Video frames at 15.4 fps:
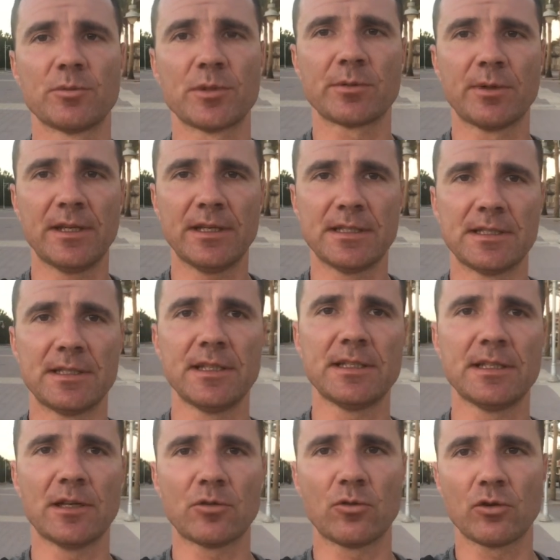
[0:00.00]
Посмотри,
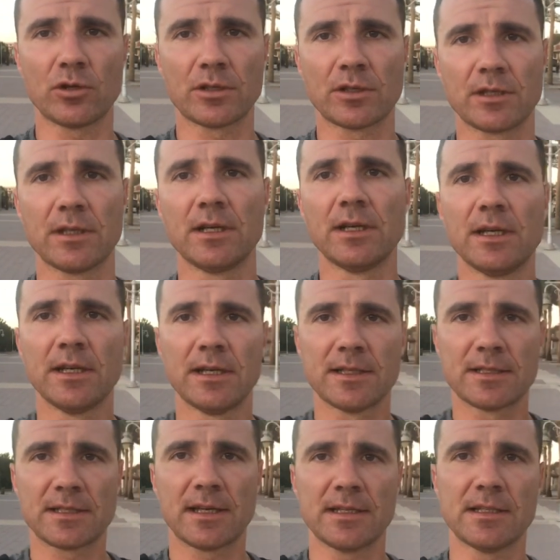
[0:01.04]
здесь я коротко
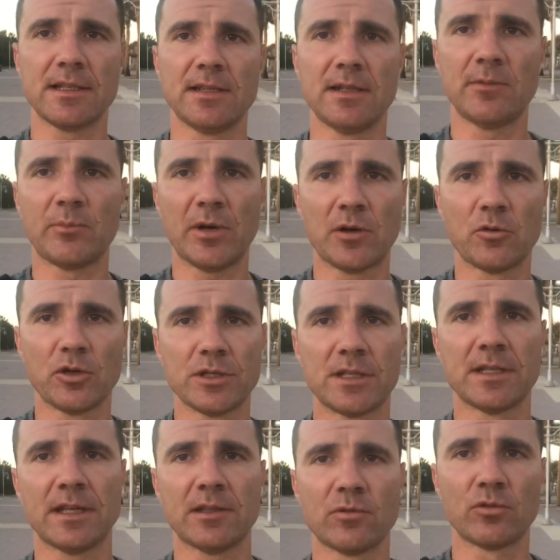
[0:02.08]
сказал о погоде
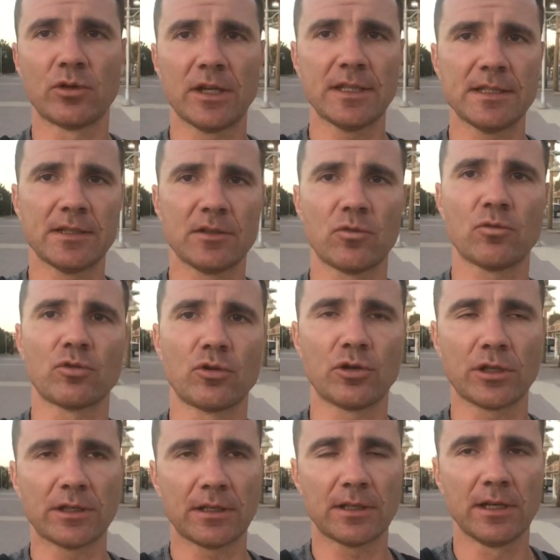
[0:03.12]
на двух этих
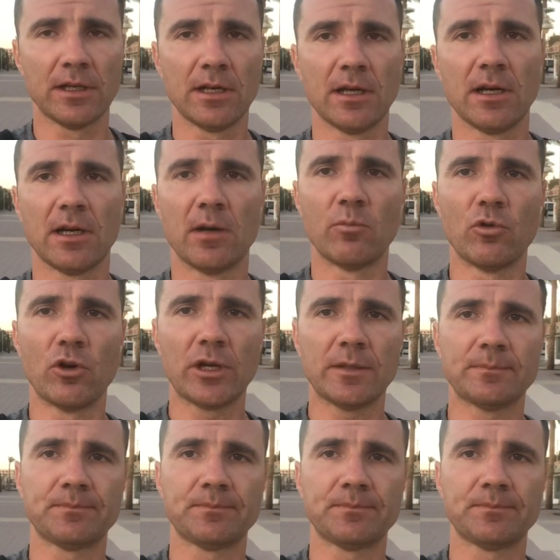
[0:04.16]
курортах. Море.